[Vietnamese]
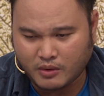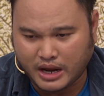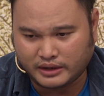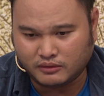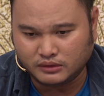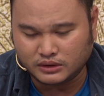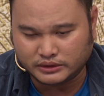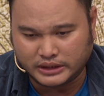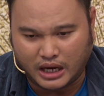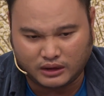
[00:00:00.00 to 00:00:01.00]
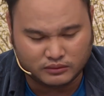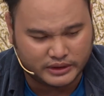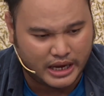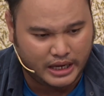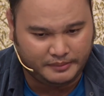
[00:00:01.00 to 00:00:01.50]
qua con rước vợ con
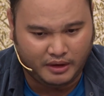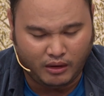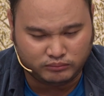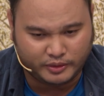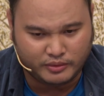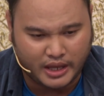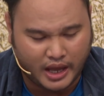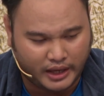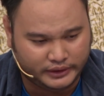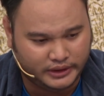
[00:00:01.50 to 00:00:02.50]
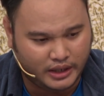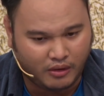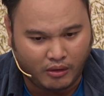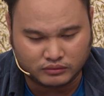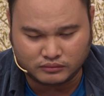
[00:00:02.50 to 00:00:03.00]
về mà nó không chịu về giờ
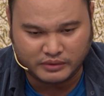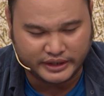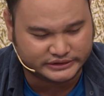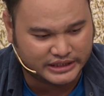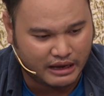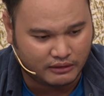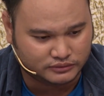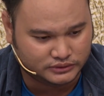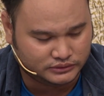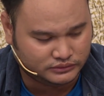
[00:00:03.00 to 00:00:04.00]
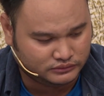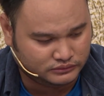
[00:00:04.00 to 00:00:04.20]
con cũng biết sao nữa